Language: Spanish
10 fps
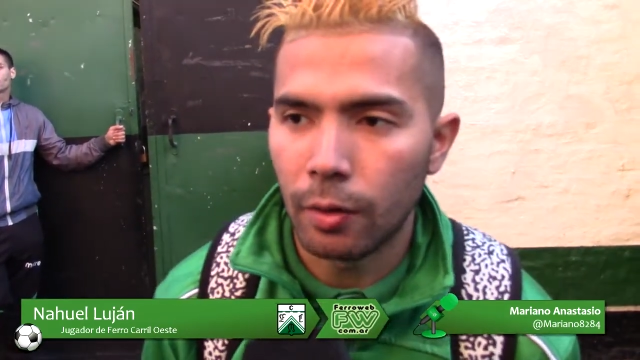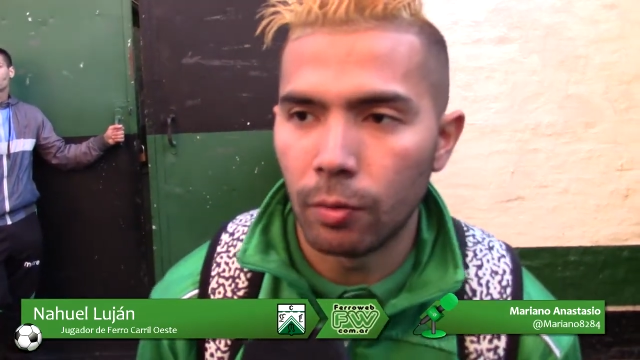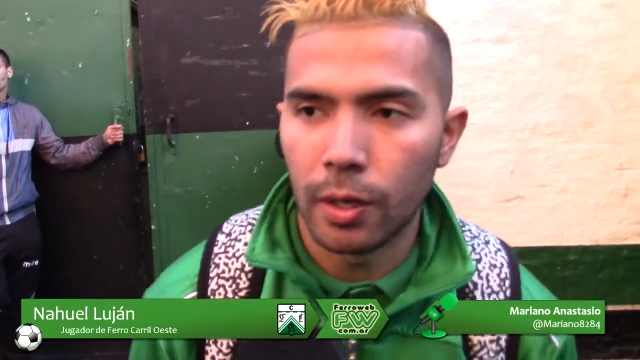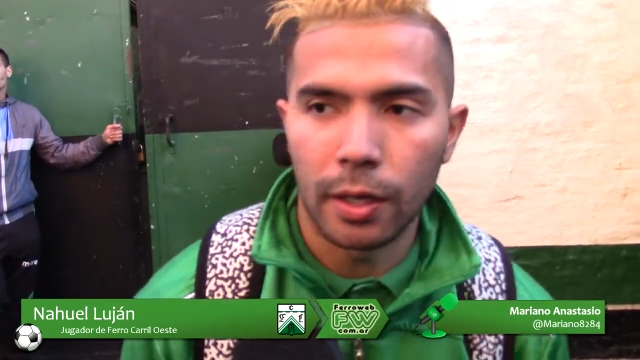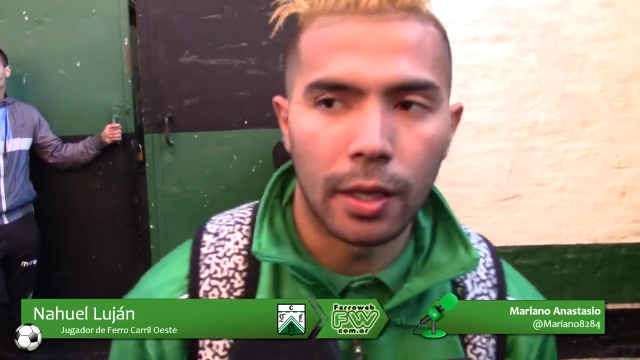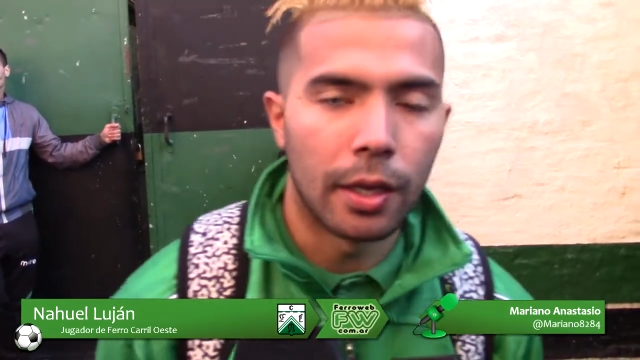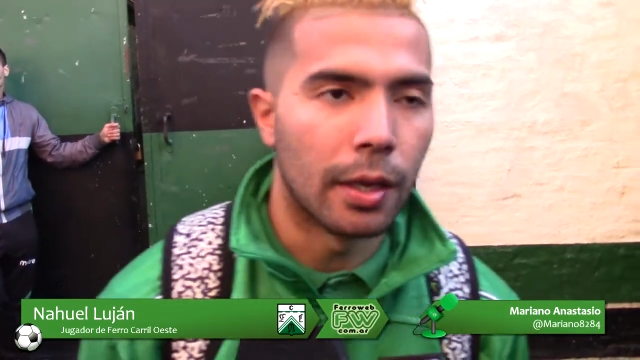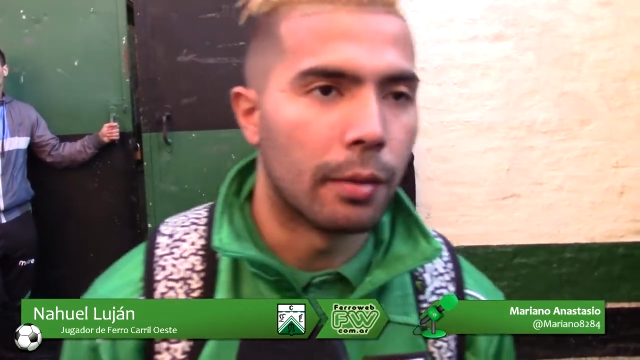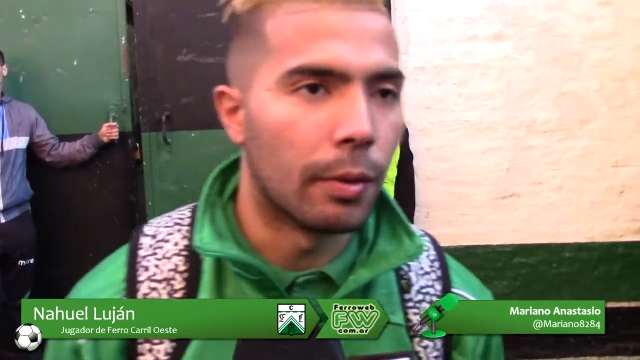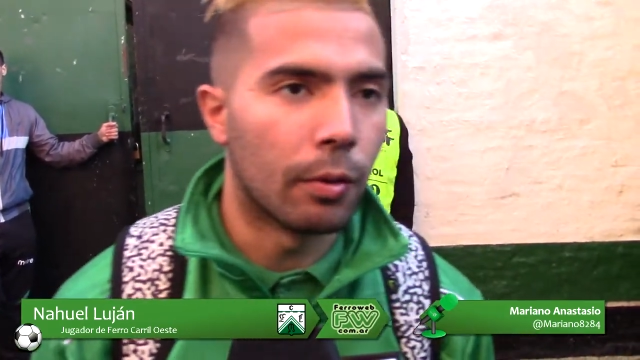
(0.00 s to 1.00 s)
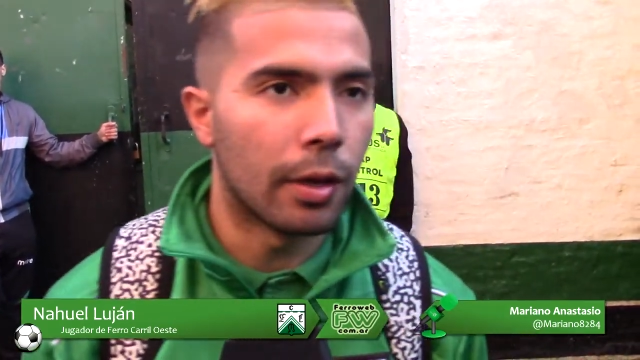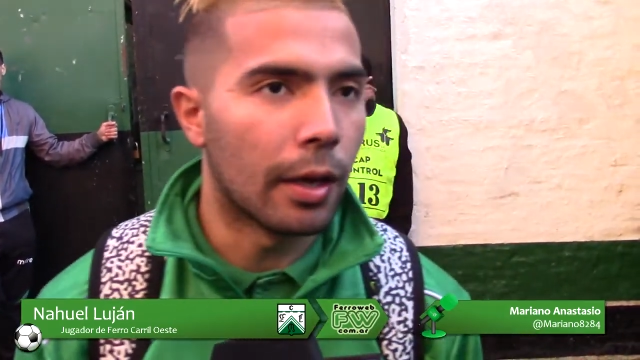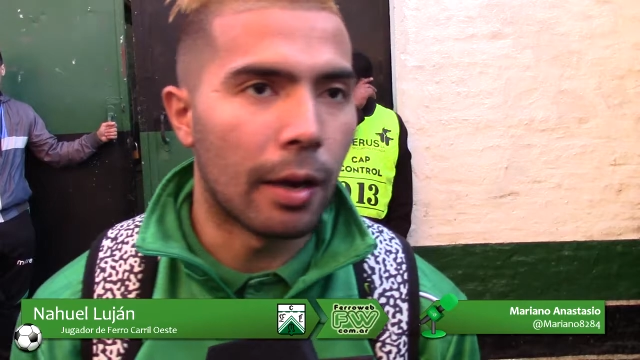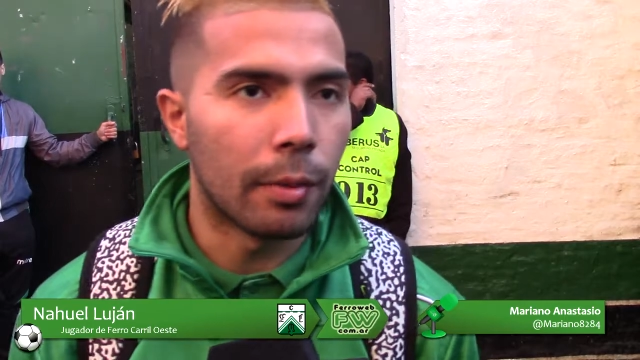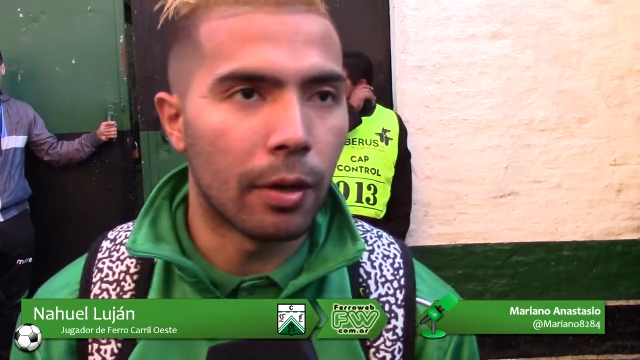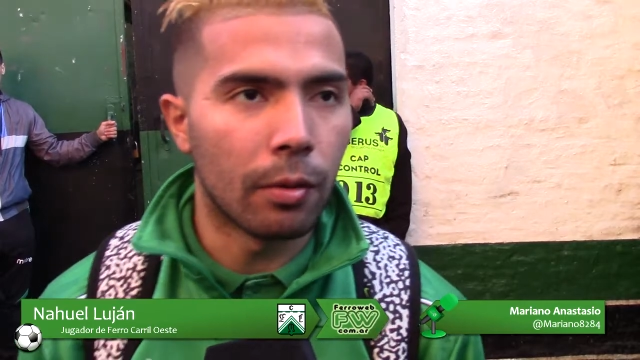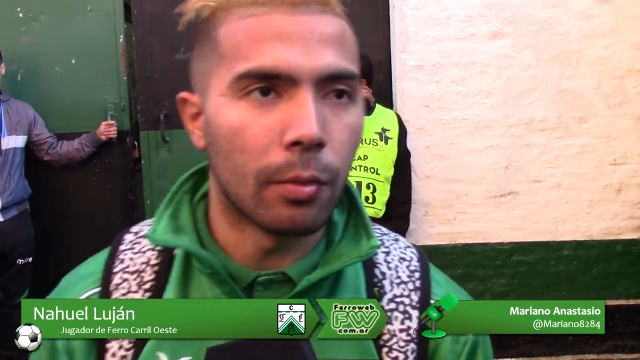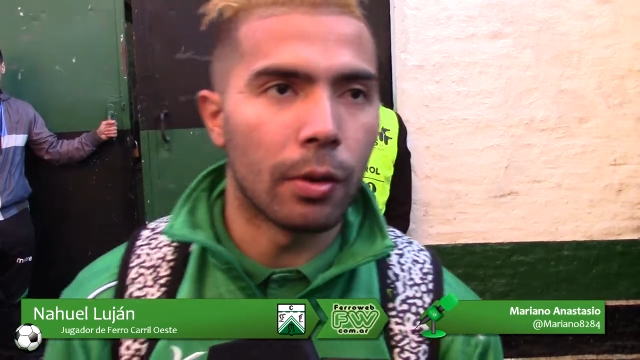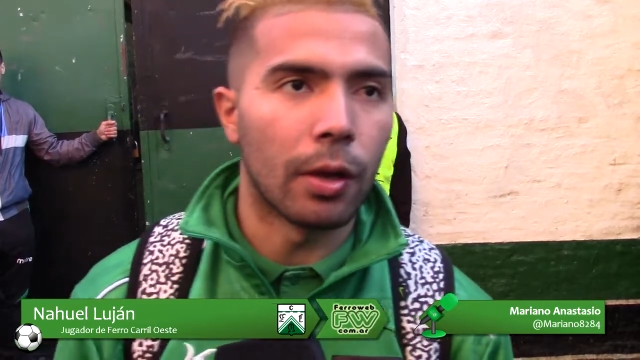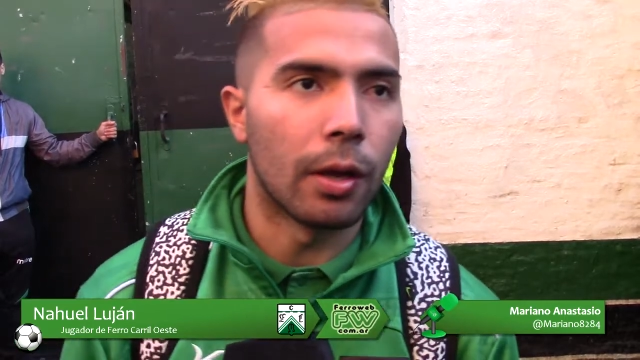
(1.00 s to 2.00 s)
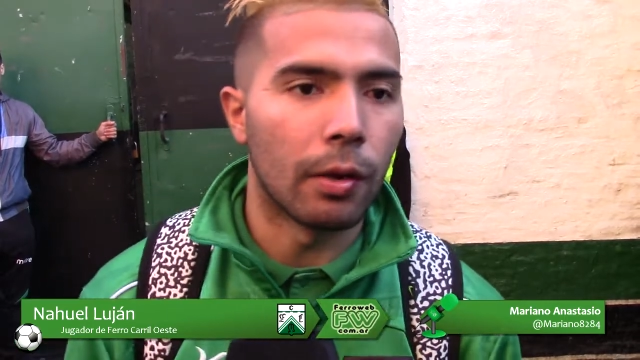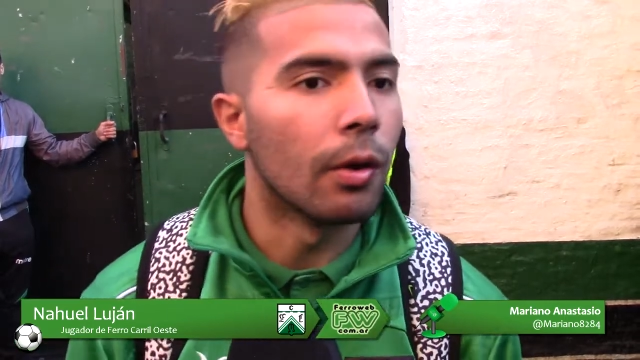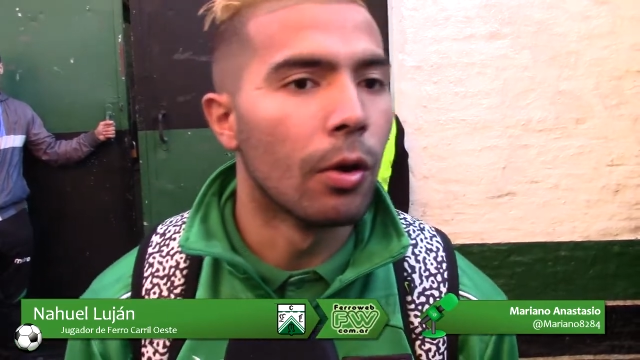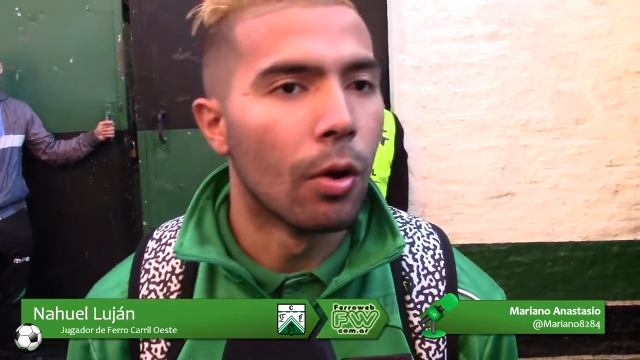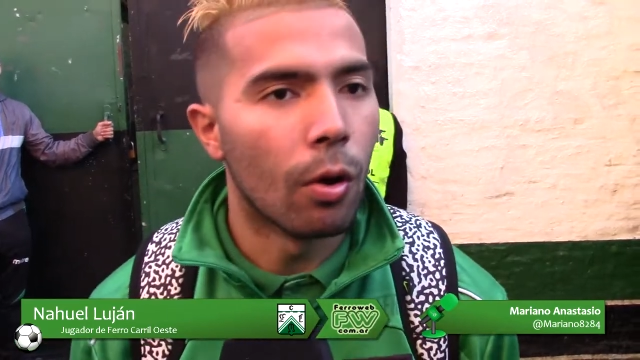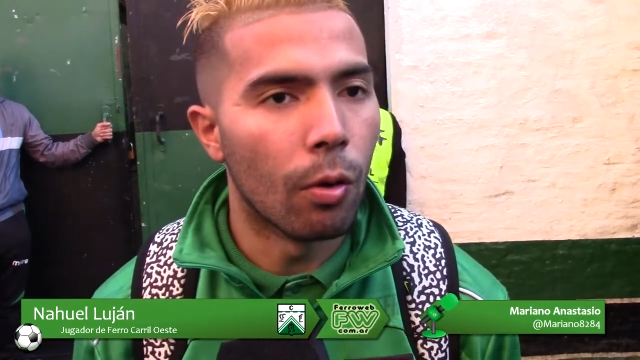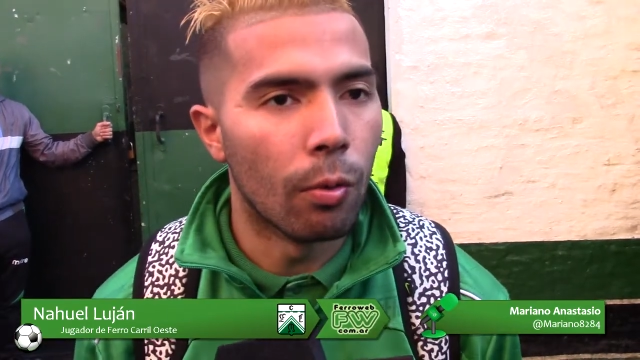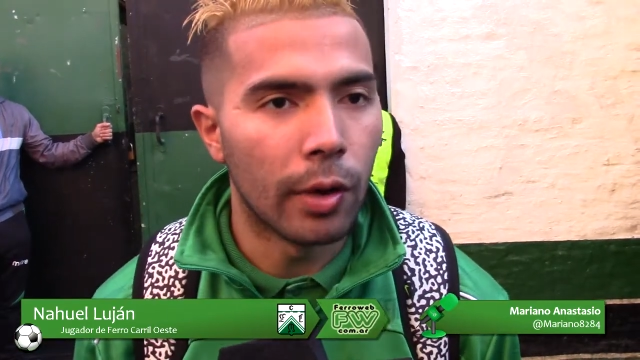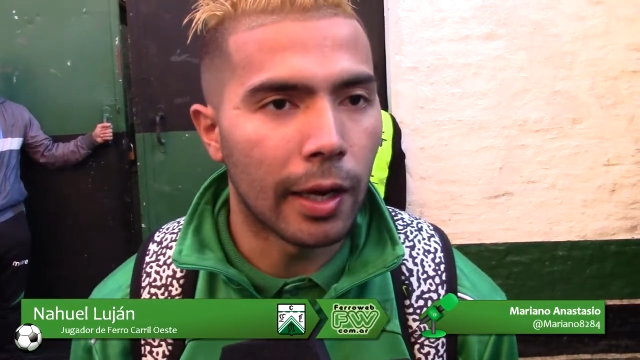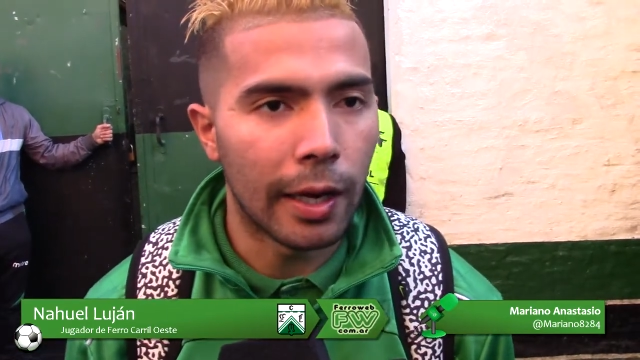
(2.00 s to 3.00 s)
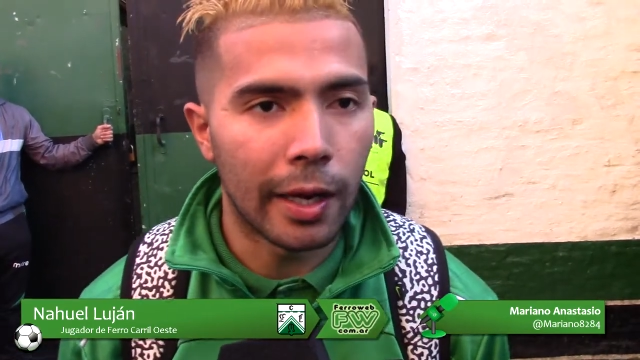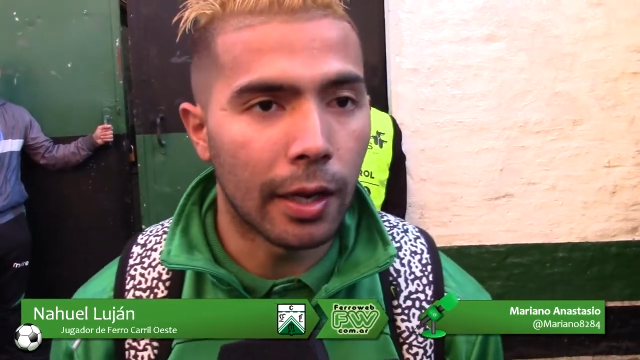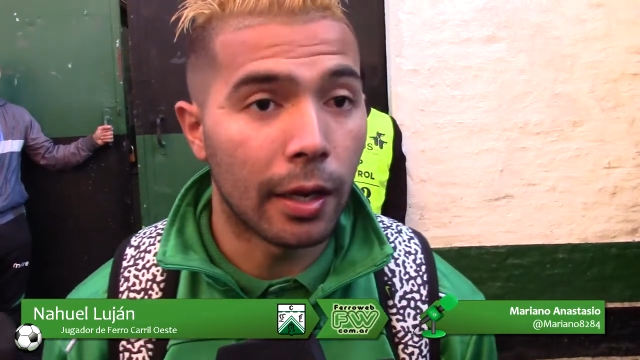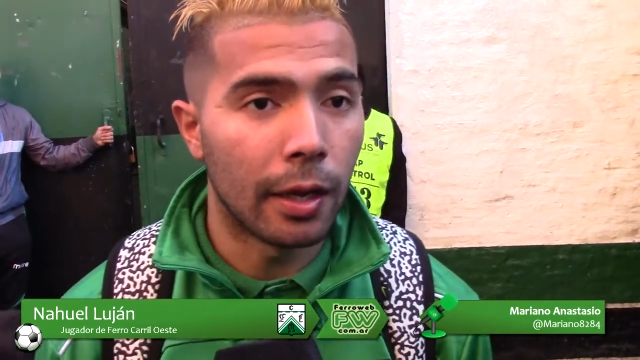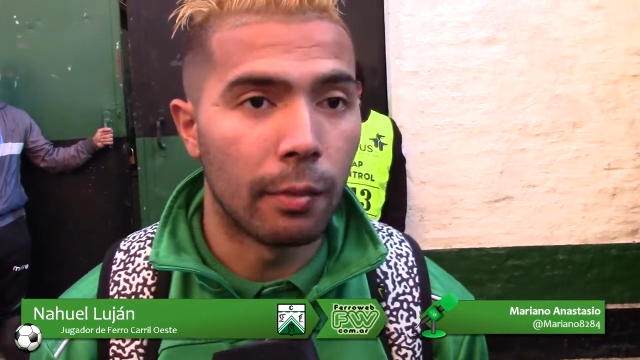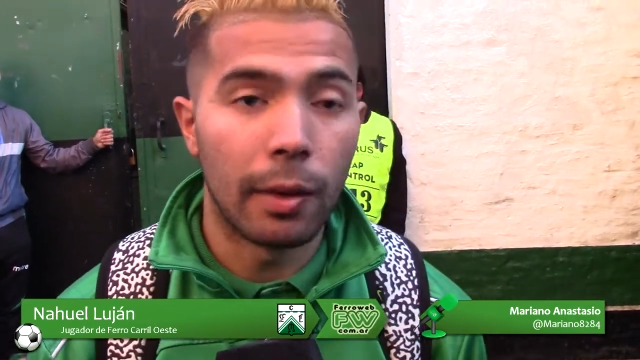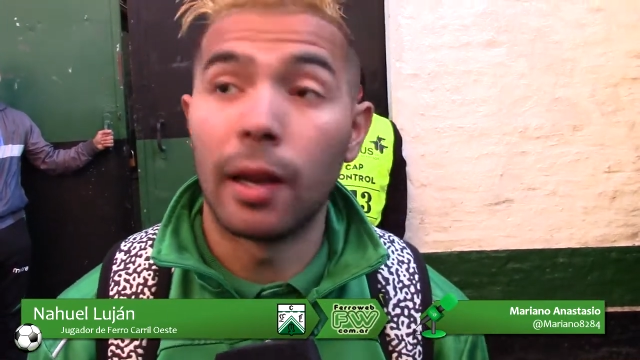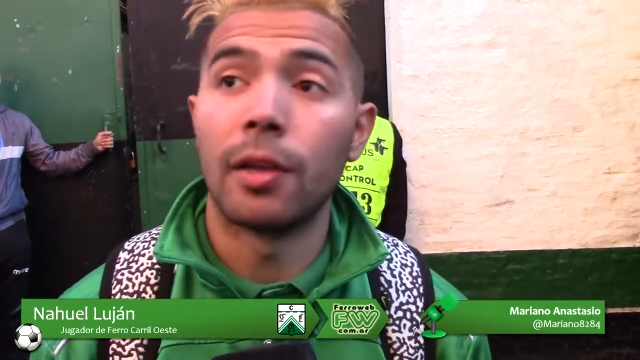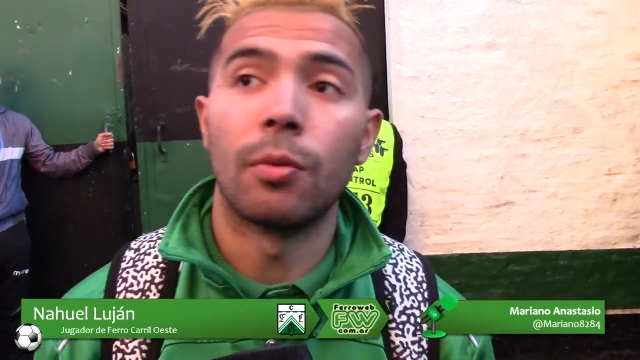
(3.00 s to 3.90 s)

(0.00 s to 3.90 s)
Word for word: una que me voy amargo porque hubo una clara que me,